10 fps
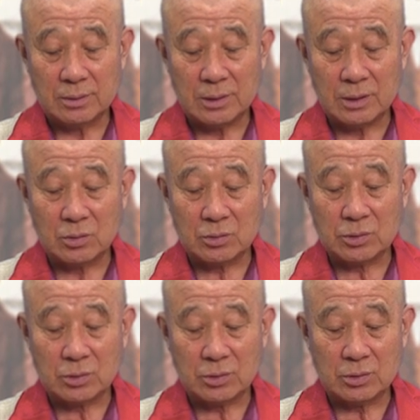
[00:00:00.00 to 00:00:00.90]

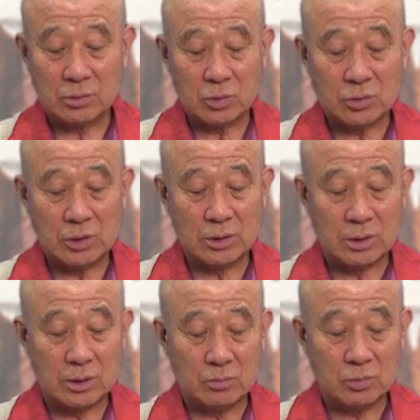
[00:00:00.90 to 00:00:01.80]
리더로서
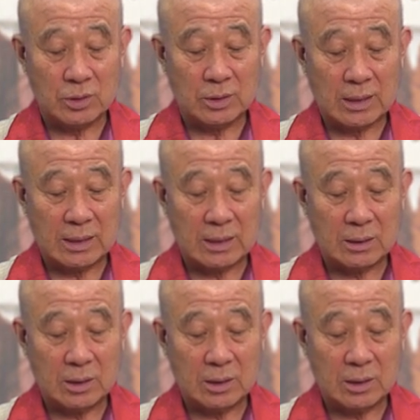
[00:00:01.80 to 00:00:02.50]
조실격인 분이 나나